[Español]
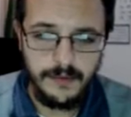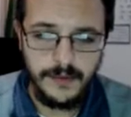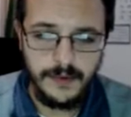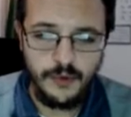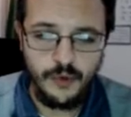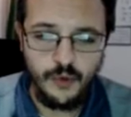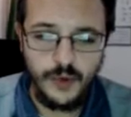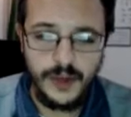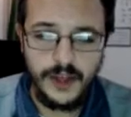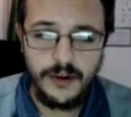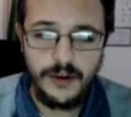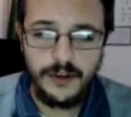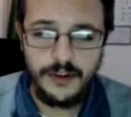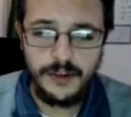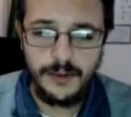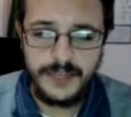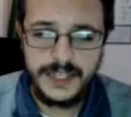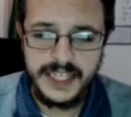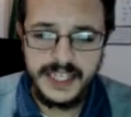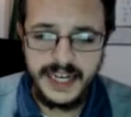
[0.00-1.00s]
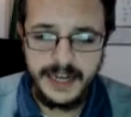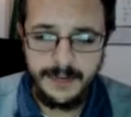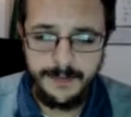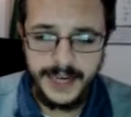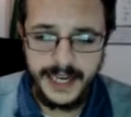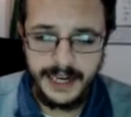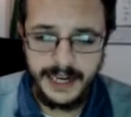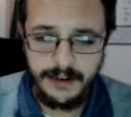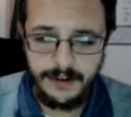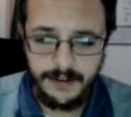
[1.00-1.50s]
Cuidado con no pisar el
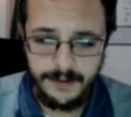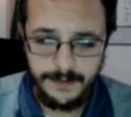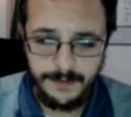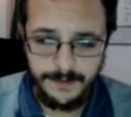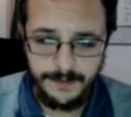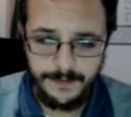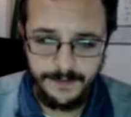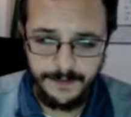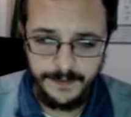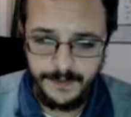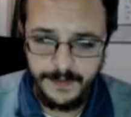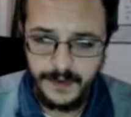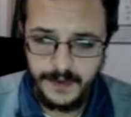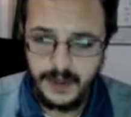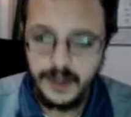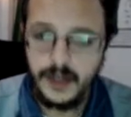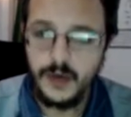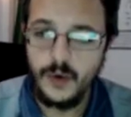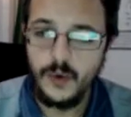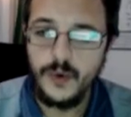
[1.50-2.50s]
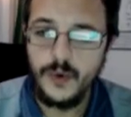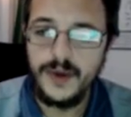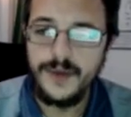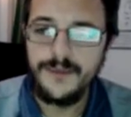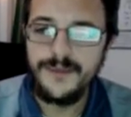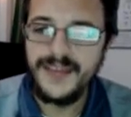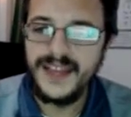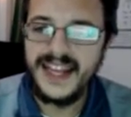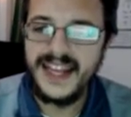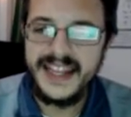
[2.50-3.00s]
perro. ¿eh?
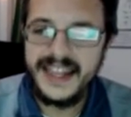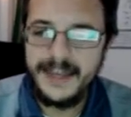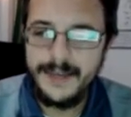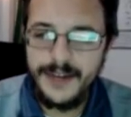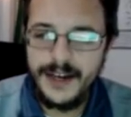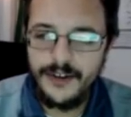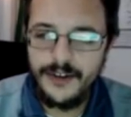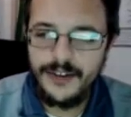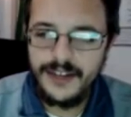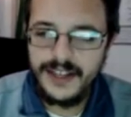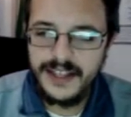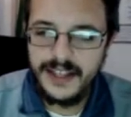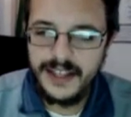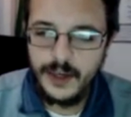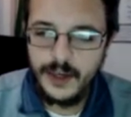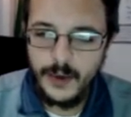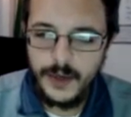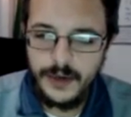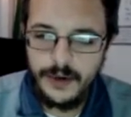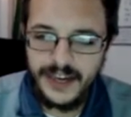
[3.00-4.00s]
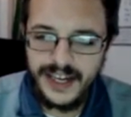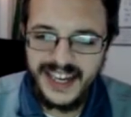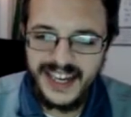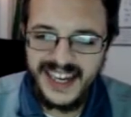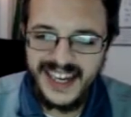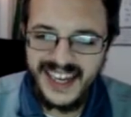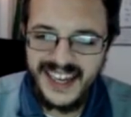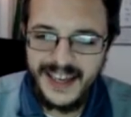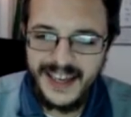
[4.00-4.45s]
El tema con este juego es que es